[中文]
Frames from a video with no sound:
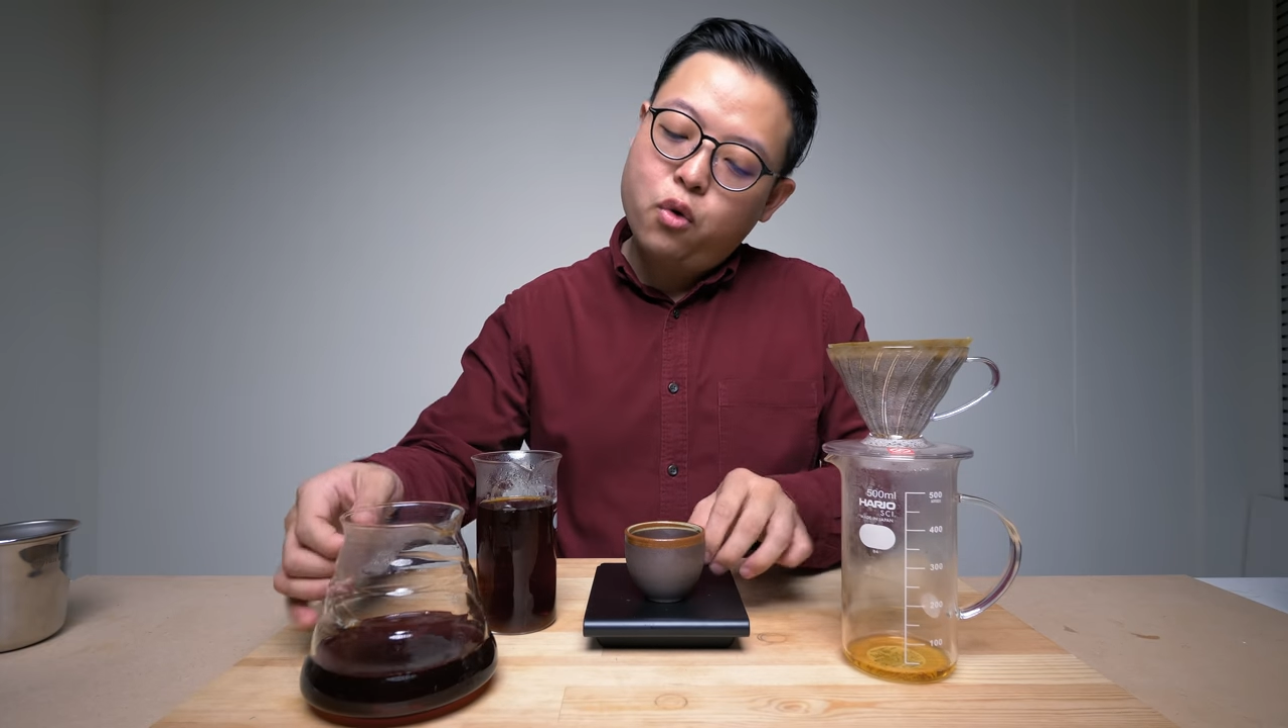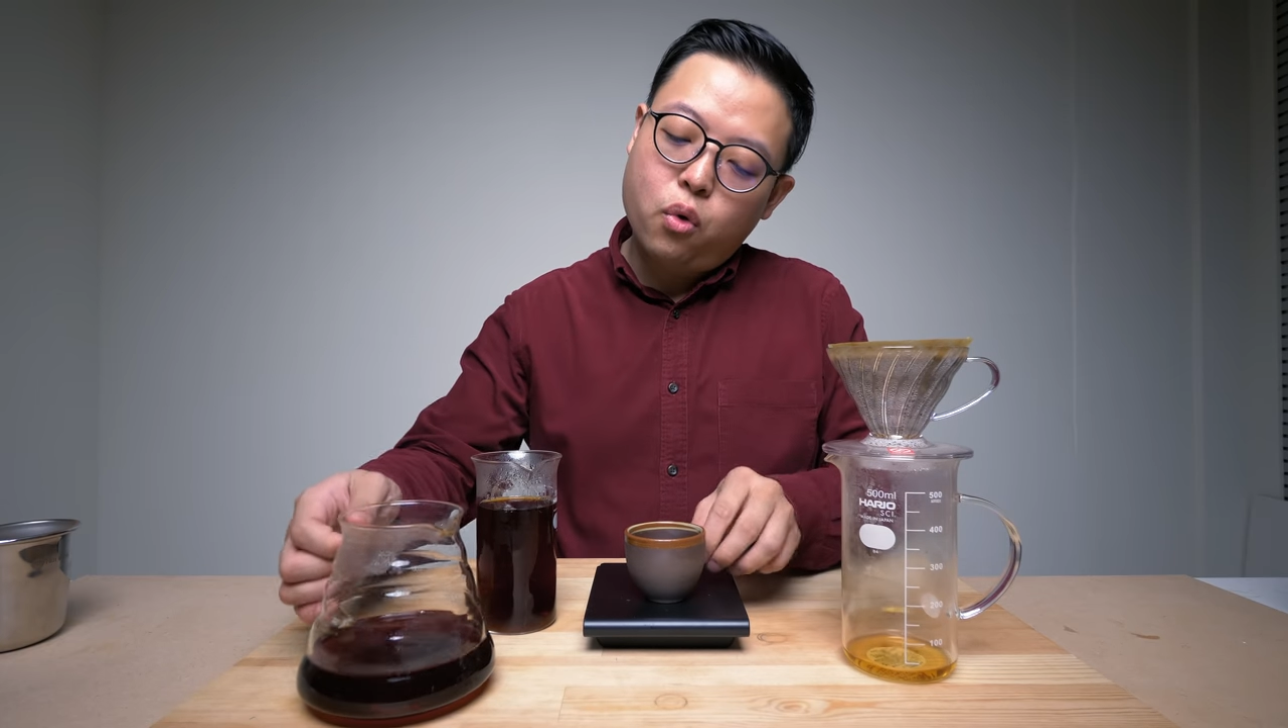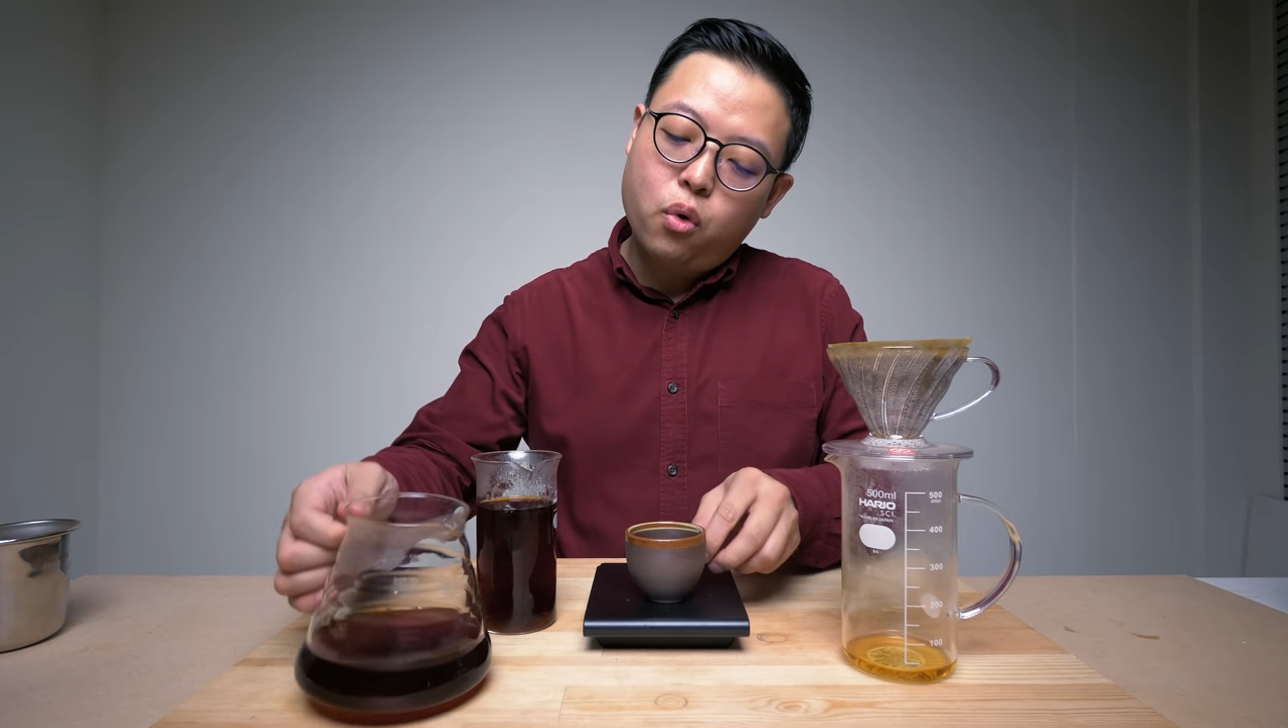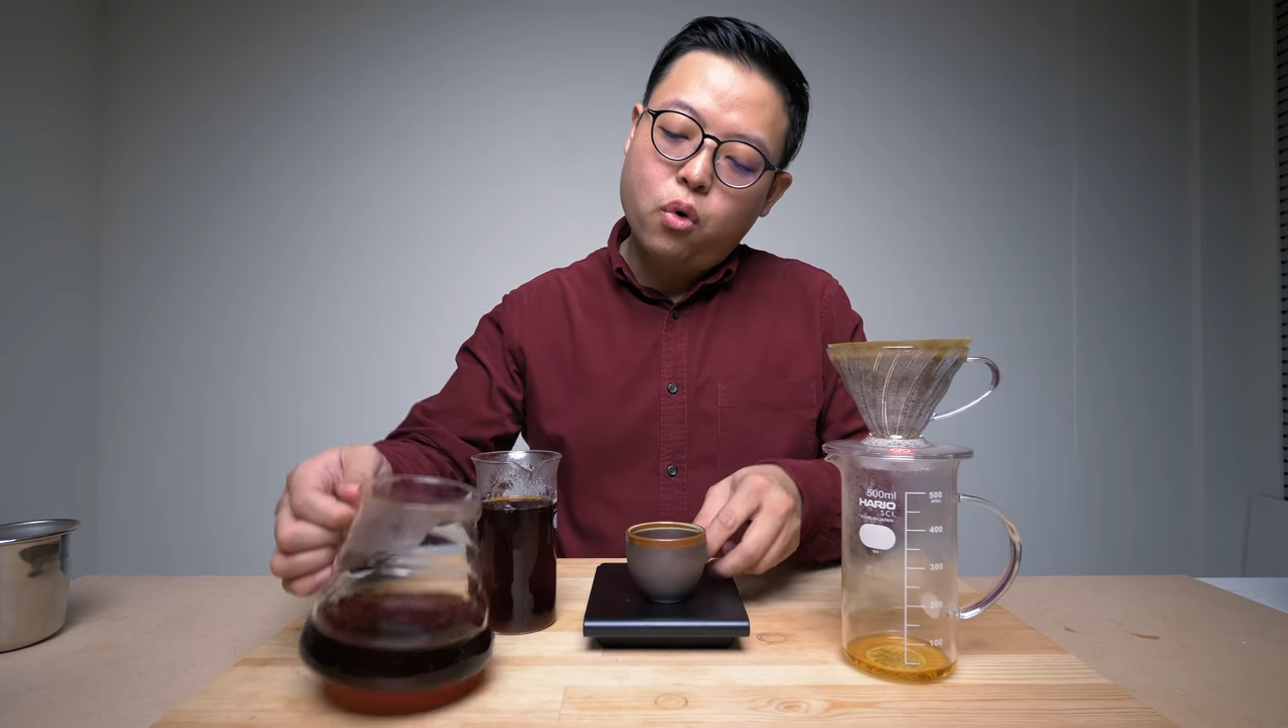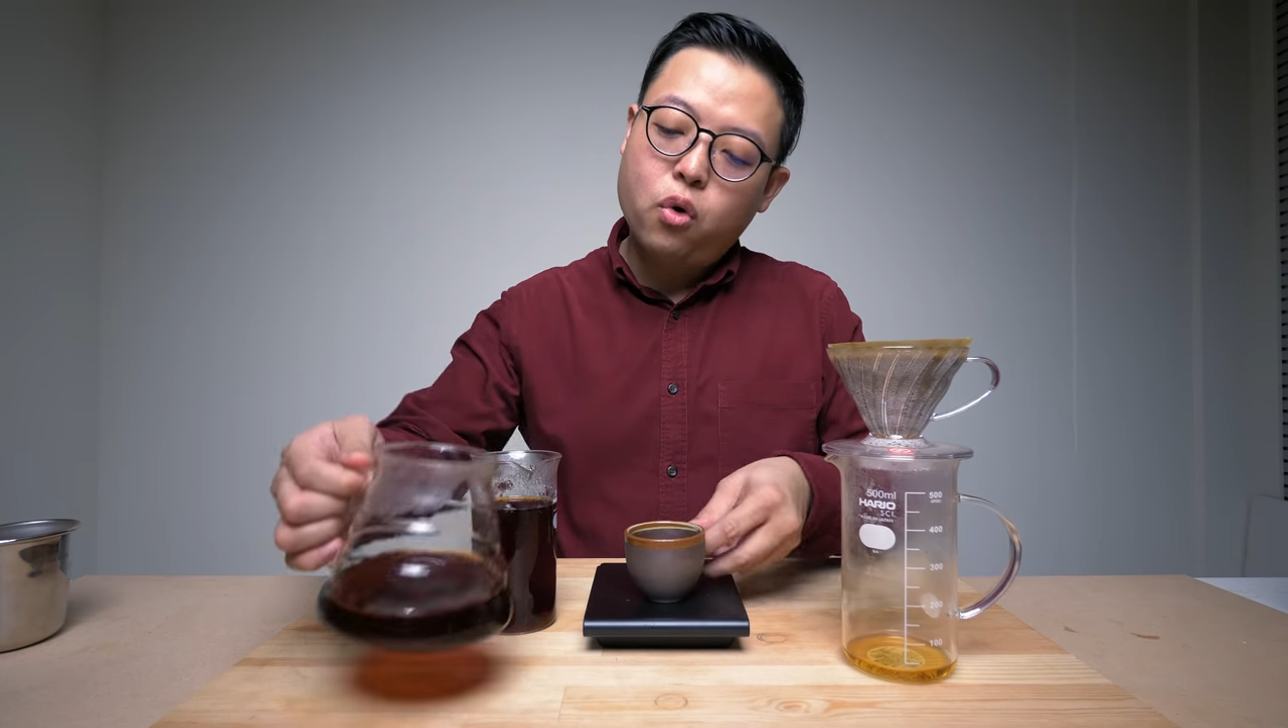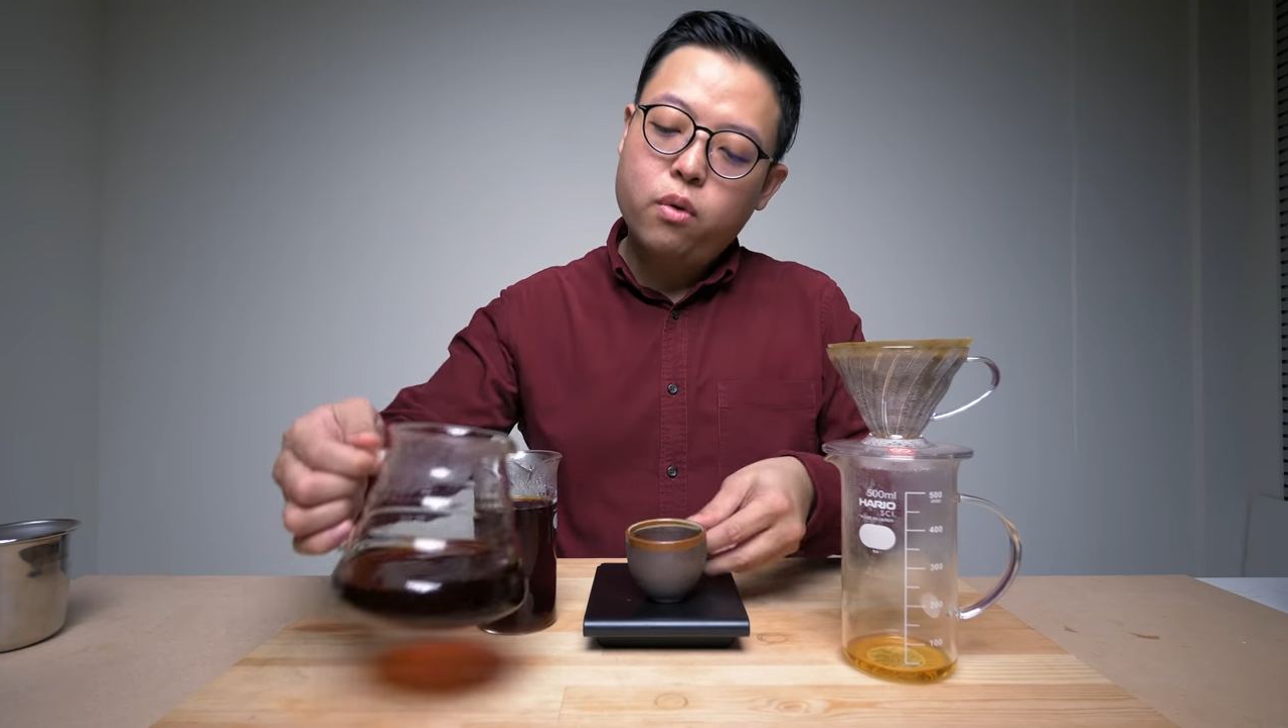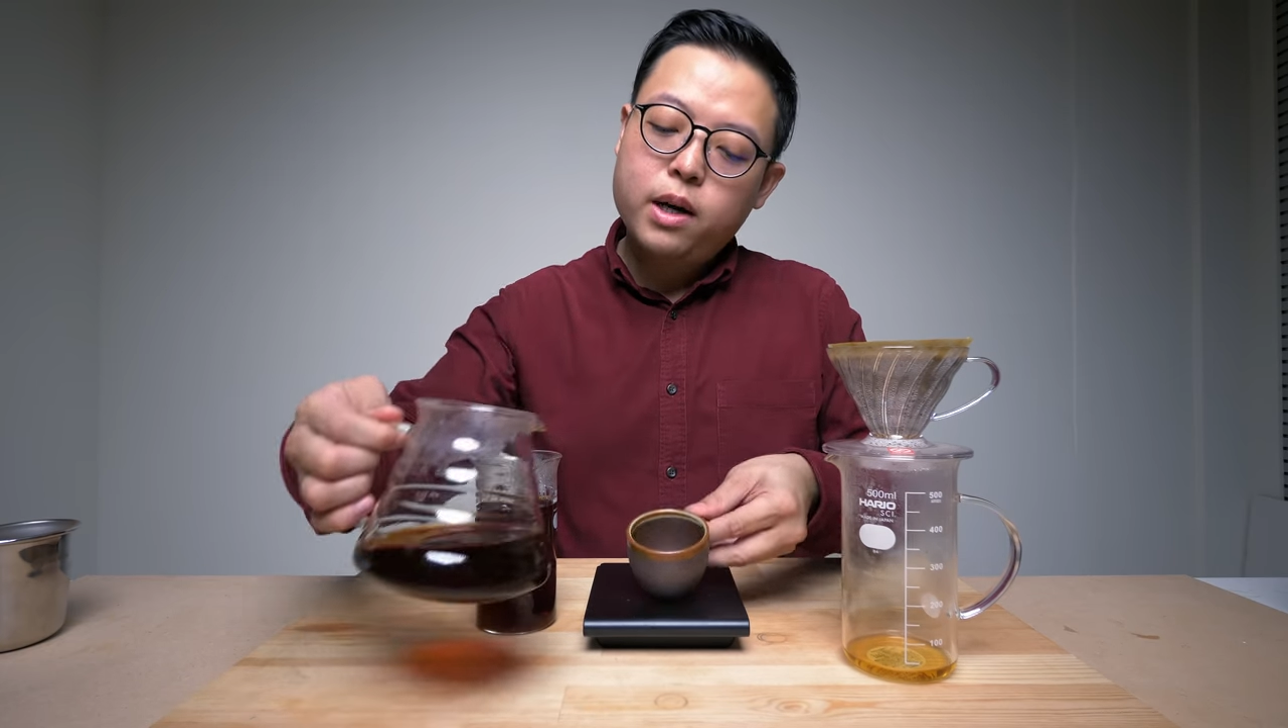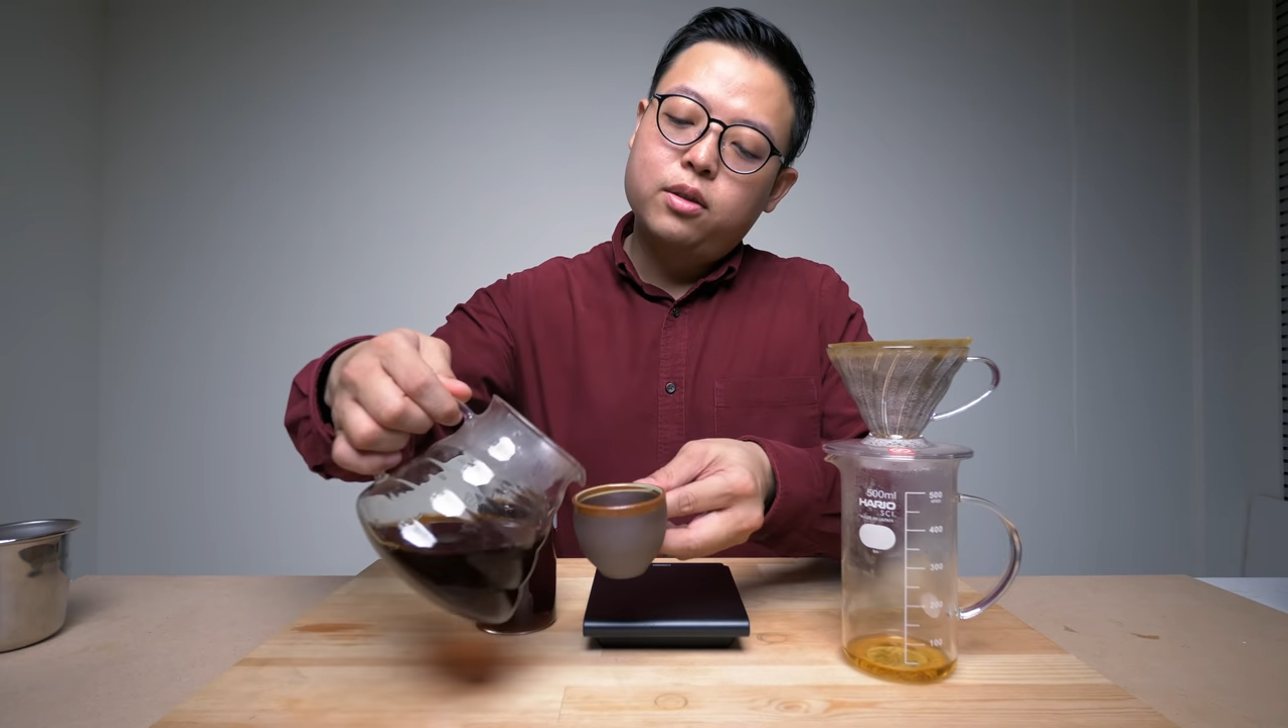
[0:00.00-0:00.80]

壶，